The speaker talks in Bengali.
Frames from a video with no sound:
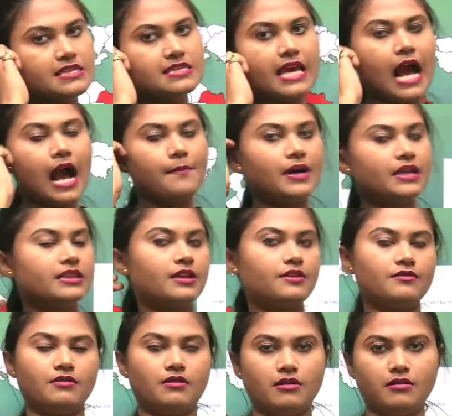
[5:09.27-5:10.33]
যে আমাদের
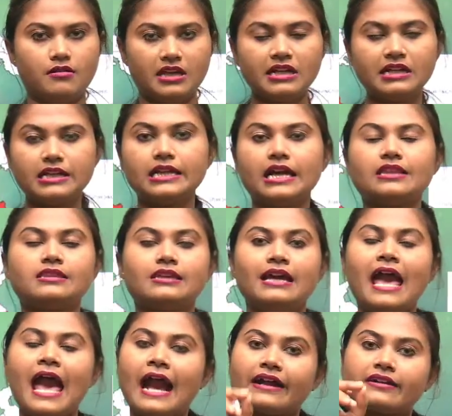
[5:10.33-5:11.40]
ইন্ডিয়াতে
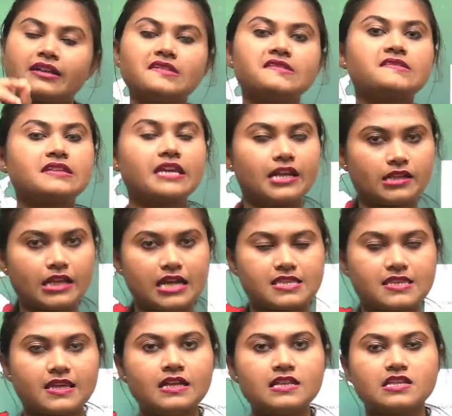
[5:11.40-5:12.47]
একটা স্টেট
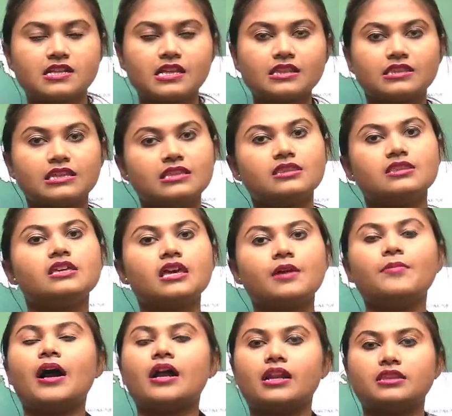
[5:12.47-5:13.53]
আছে যেটা তিন দিকে
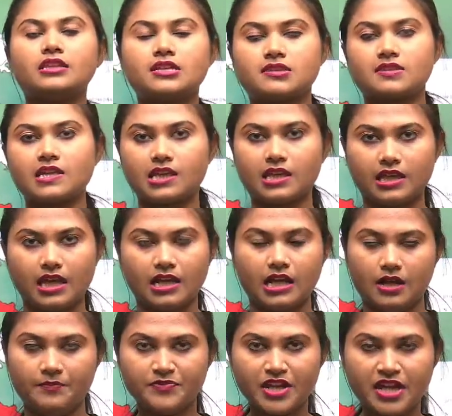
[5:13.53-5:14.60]
বাংলাদেশ থেকে
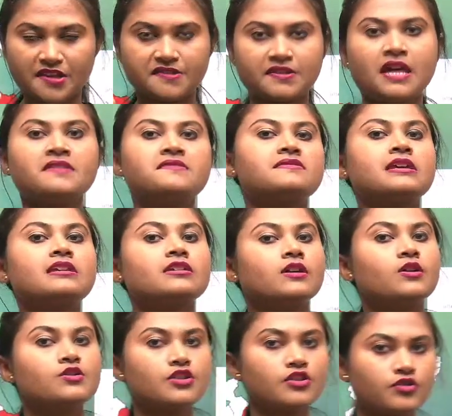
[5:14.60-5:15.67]
ঘেরা সে স্টেটটা
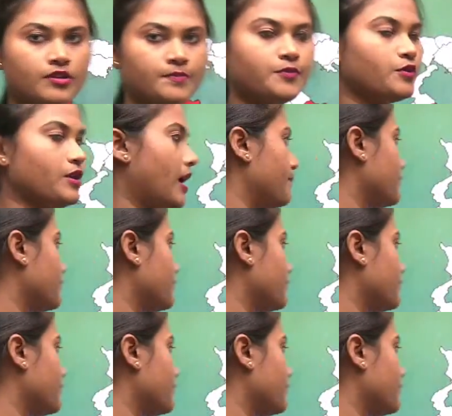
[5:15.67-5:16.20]
হচ্ছে ত্রিপুরা